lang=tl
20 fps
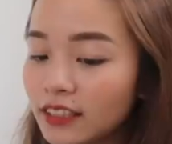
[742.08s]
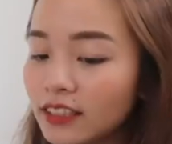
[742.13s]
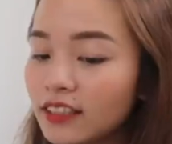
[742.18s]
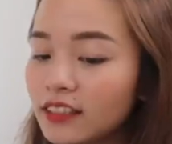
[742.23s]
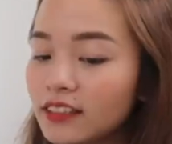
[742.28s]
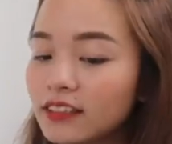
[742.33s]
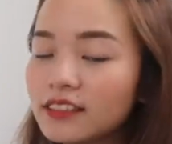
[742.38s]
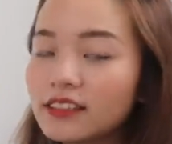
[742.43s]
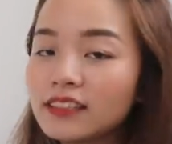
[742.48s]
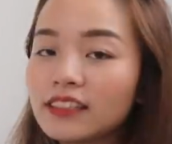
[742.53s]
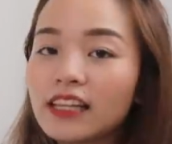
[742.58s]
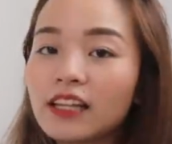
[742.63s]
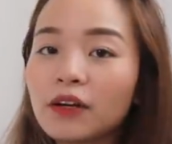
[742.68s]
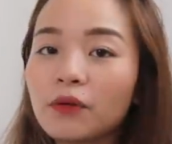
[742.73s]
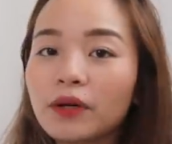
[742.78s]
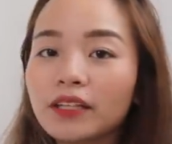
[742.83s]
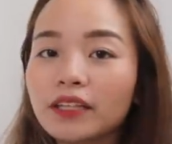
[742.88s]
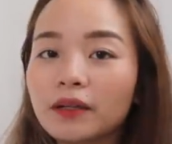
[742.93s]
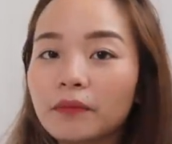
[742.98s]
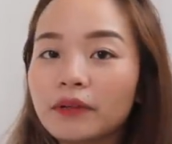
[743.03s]
since
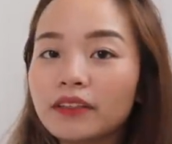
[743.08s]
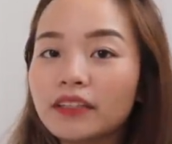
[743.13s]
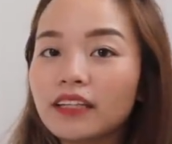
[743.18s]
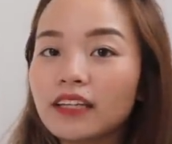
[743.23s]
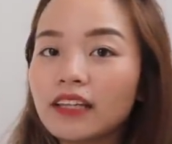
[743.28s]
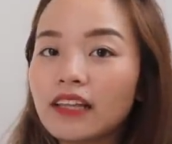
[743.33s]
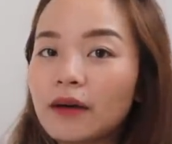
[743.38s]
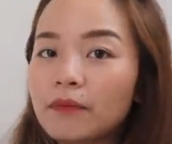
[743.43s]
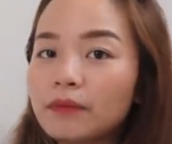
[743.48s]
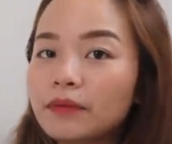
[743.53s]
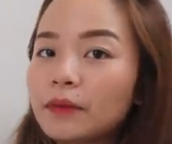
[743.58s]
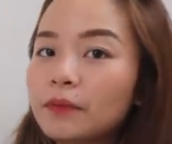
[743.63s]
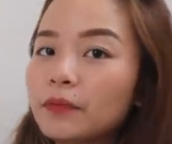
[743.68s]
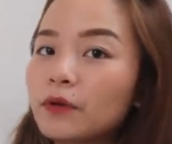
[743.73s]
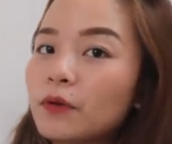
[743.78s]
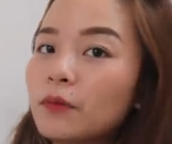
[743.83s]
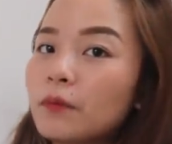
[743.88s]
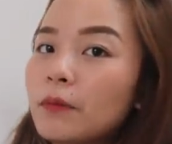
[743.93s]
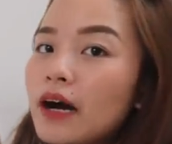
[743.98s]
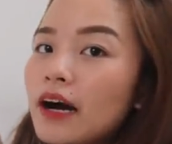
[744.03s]
dalawa naman na yung laptop
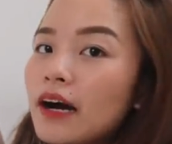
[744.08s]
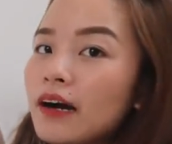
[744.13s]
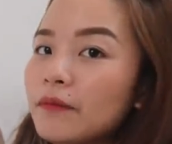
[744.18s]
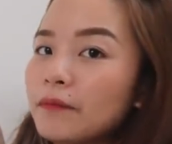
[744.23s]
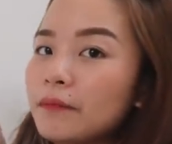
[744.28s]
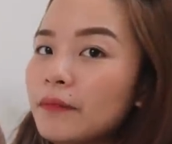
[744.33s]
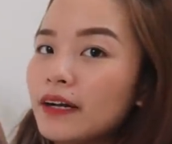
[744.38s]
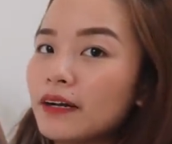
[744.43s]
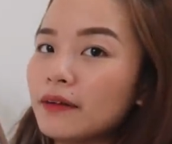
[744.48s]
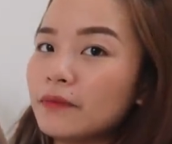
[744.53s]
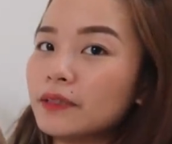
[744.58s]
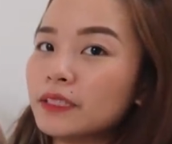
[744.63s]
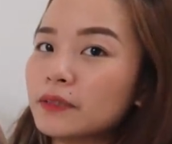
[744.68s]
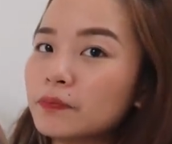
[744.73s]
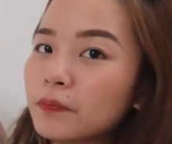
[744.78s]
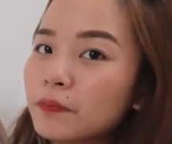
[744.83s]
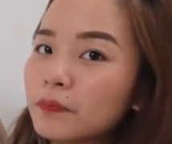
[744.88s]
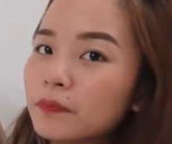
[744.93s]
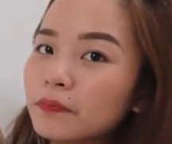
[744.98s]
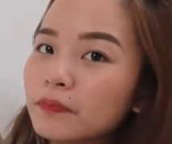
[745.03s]
ko Mac, parang mas
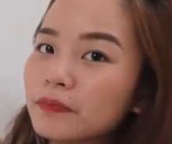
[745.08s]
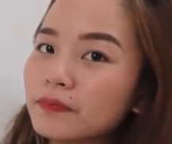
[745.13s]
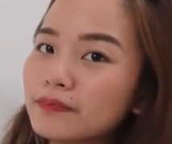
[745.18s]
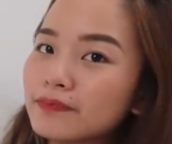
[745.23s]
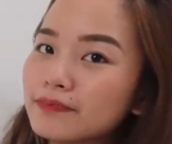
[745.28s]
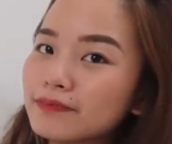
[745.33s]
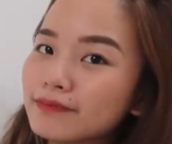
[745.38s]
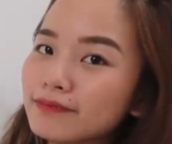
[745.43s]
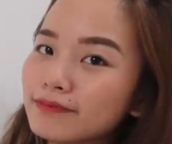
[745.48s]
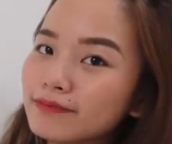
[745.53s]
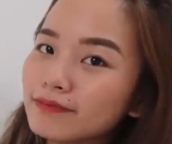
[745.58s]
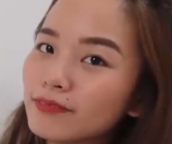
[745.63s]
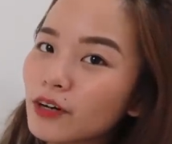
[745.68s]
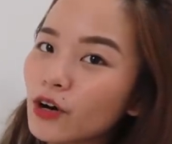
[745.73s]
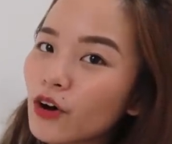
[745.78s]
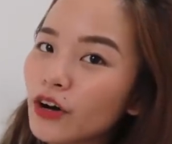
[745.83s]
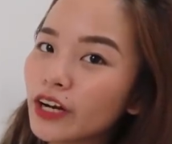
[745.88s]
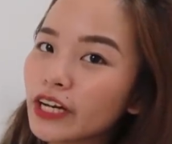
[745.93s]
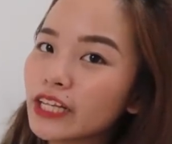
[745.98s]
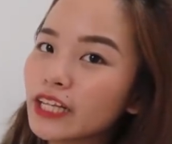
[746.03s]

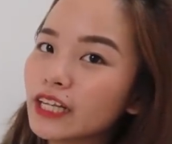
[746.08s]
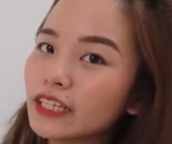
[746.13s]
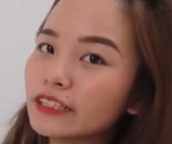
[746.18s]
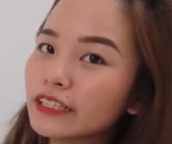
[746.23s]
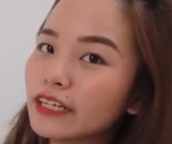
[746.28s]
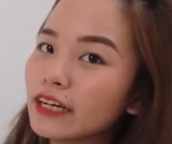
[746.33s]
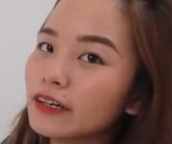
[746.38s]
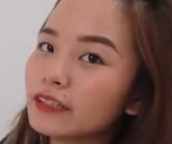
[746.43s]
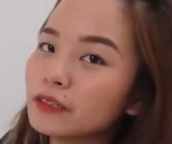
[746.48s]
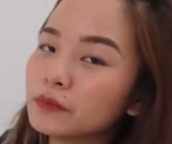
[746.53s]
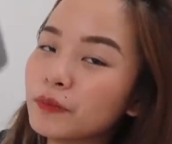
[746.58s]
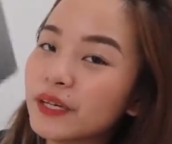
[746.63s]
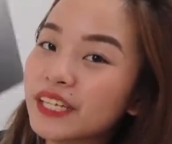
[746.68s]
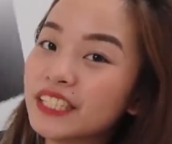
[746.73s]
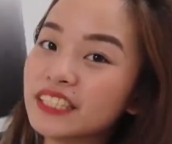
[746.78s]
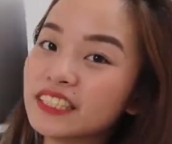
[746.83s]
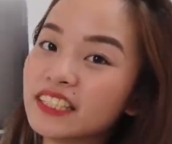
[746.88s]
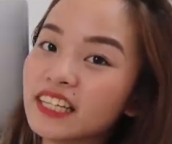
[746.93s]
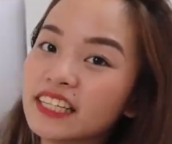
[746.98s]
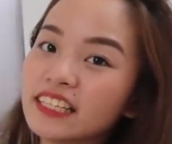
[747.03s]
okay lang na
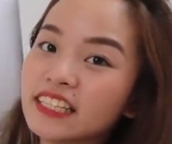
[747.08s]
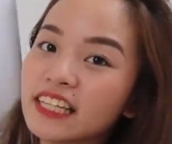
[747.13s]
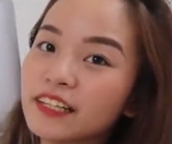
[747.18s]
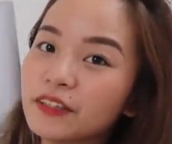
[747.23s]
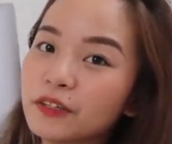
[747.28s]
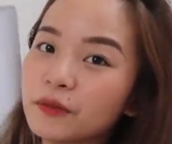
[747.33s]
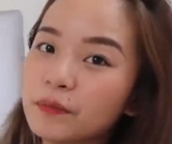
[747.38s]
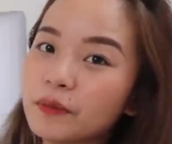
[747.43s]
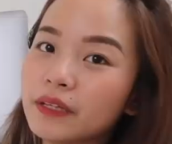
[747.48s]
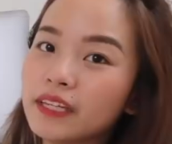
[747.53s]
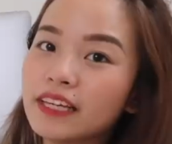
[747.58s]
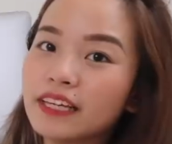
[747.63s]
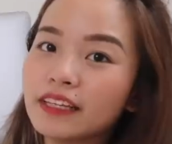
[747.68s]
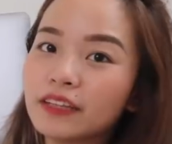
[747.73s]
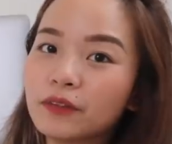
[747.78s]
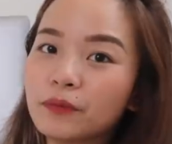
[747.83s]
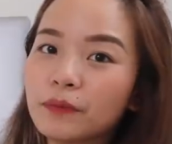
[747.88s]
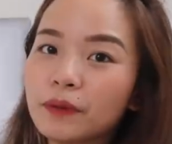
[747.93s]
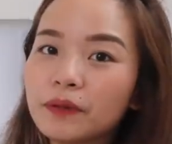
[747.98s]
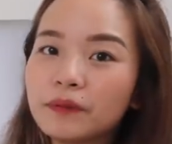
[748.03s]
space gray na lang yung
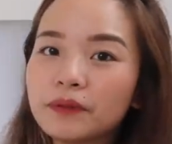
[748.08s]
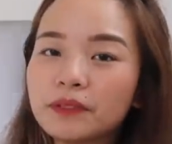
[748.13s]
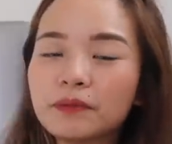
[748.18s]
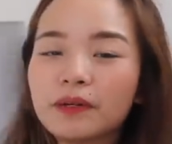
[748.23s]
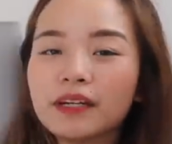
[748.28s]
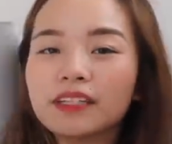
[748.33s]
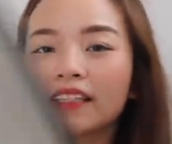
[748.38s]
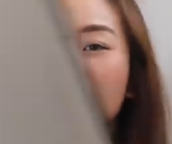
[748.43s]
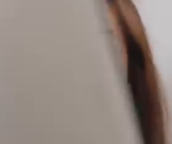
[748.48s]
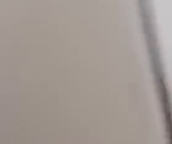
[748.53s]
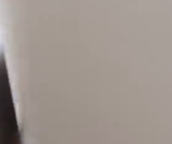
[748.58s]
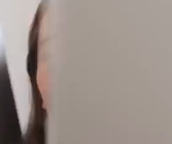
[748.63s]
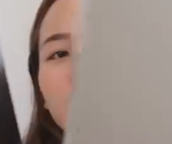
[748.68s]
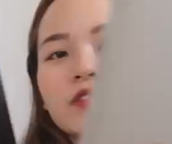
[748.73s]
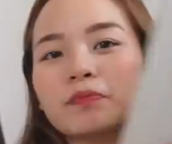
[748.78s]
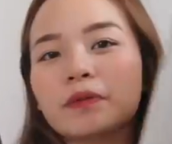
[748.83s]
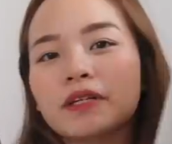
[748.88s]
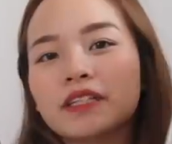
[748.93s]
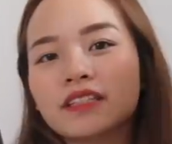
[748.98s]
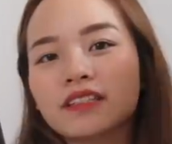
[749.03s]
pilihan ko. Parang mas maganda din
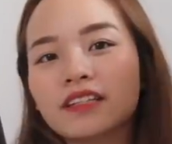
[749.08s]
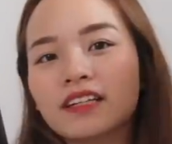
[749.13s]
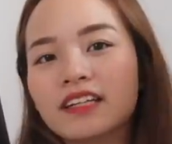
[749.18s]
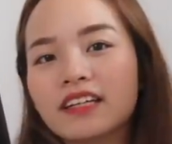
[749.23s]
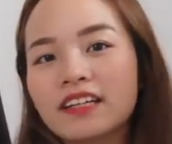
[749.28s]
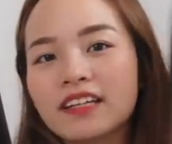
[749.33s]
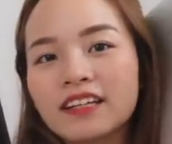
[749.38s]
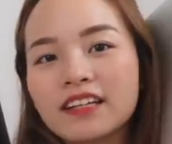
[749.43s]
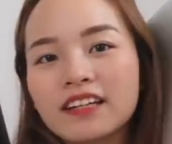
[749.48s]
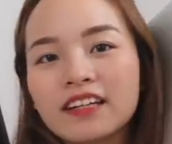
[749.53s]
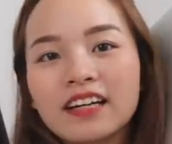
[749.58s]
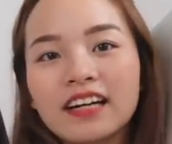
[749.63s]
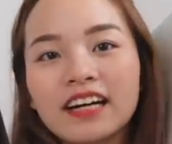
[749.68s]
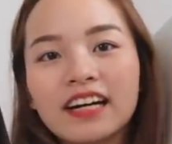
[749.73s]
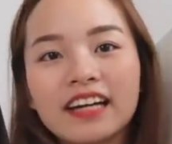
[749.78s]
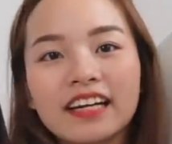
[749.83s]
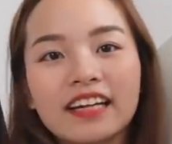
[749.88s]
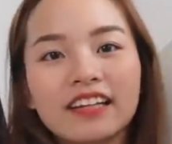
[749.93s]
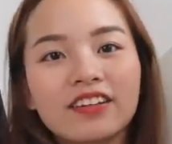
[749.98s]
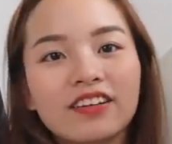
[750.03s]
yung space gray eh.
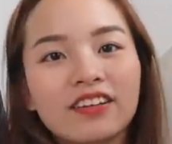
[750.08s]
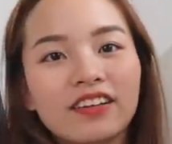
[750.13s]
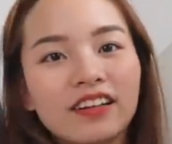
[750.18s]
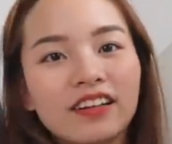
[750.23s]
Ayan.